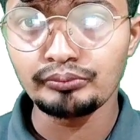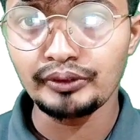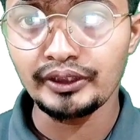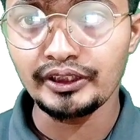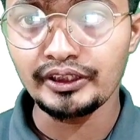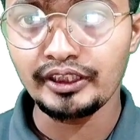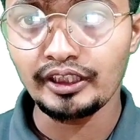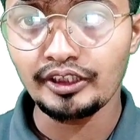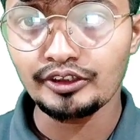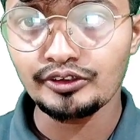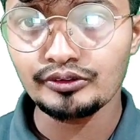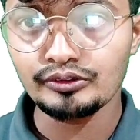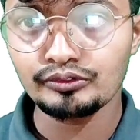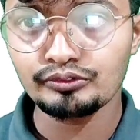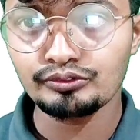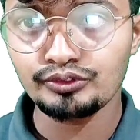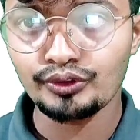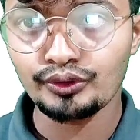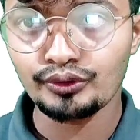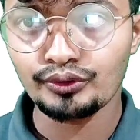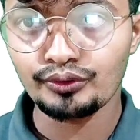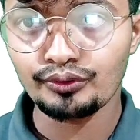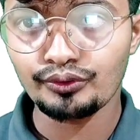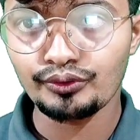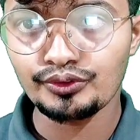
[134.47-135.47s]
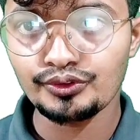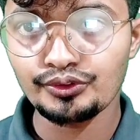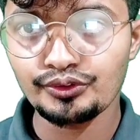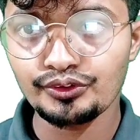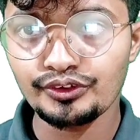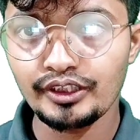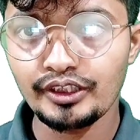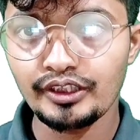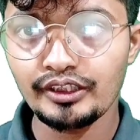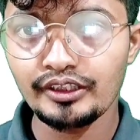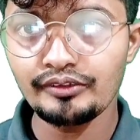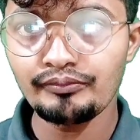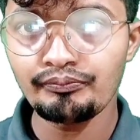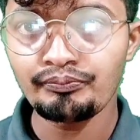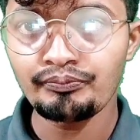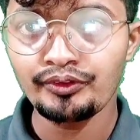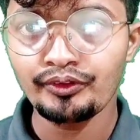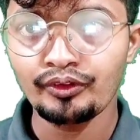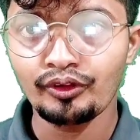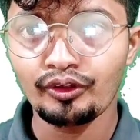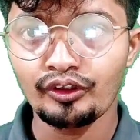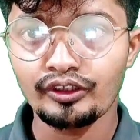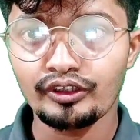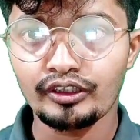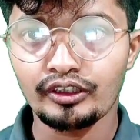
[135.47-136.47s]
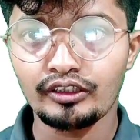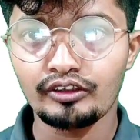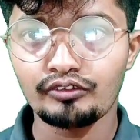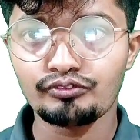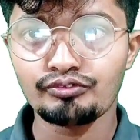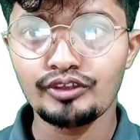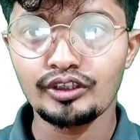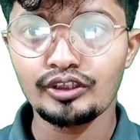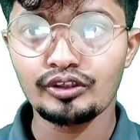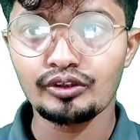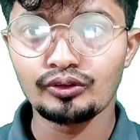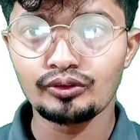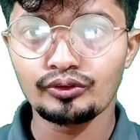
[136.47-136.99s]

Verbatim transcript: बीटा फ्रुक्टोज होता है और अल्फ़ा